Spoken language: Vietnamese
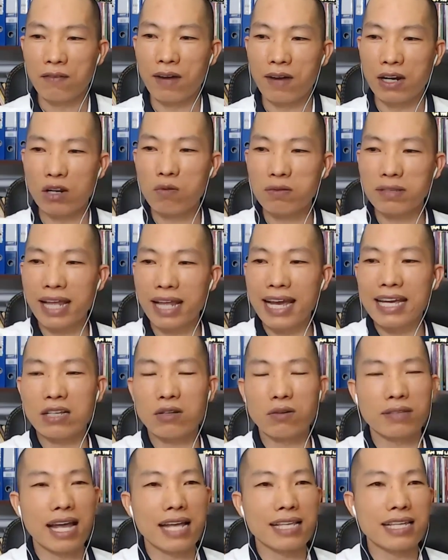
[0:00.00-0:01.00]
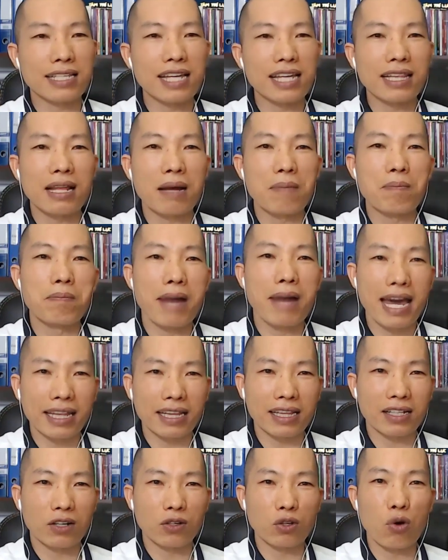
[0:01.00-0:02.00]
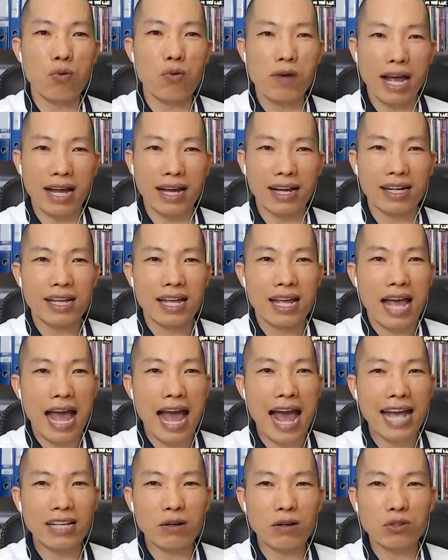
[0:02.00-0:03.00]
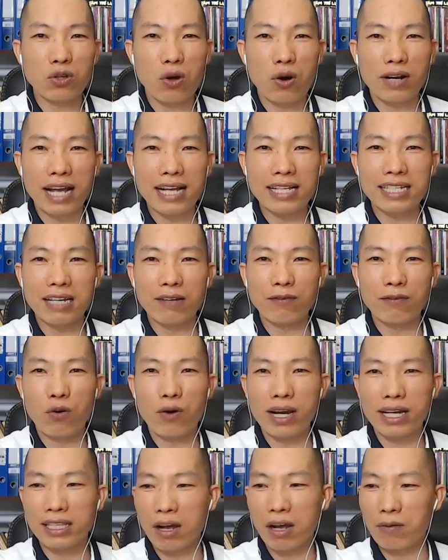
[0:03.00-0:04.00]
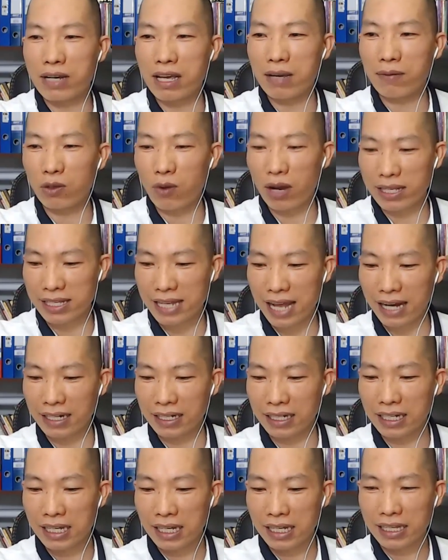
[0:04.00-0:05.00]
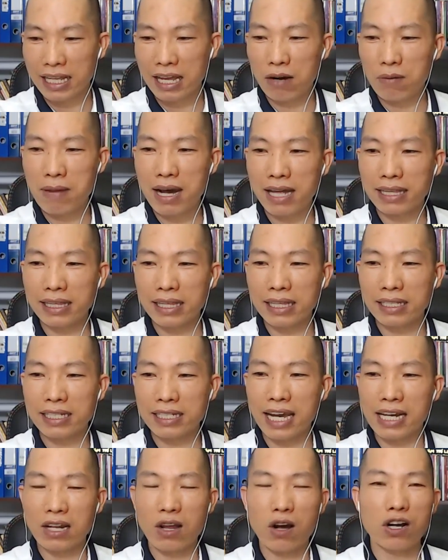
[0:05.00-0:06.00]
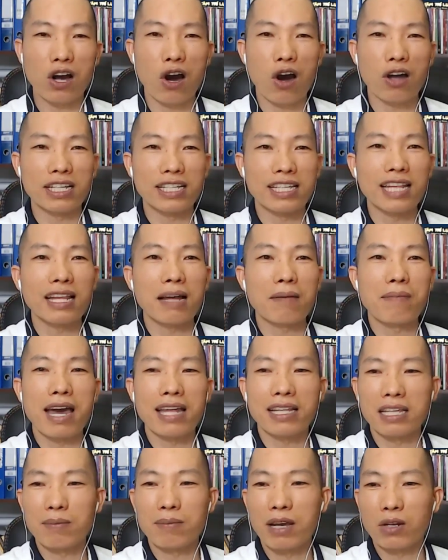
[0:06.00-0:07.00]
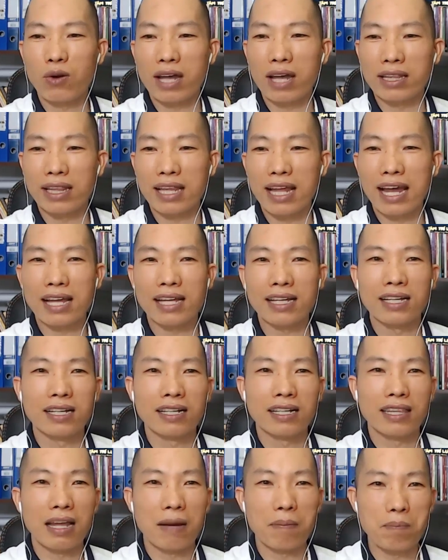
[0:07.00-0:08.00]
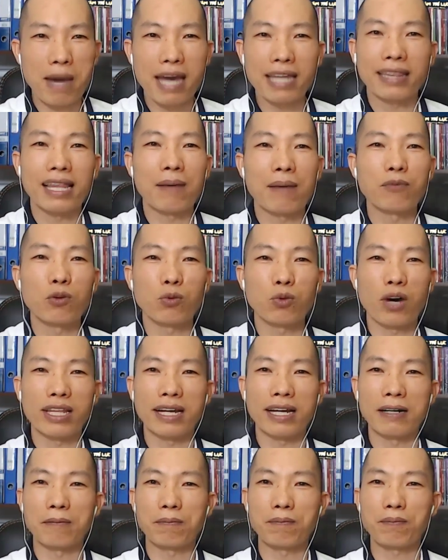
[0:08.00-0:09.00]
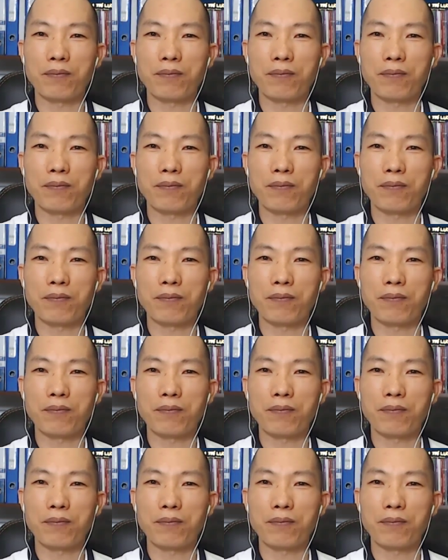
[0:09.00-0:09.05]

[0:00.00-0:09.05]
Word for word: và lúc này chúng ta sẽ rất là mệt, có đúng không ạ? Ai trong số các anh chị phụ huynh đồng ý với Thuận rằng nếu mà nhảy lò cò thì rất là mệt thì bình luận là là mệt lắm dùm Thuận ạ.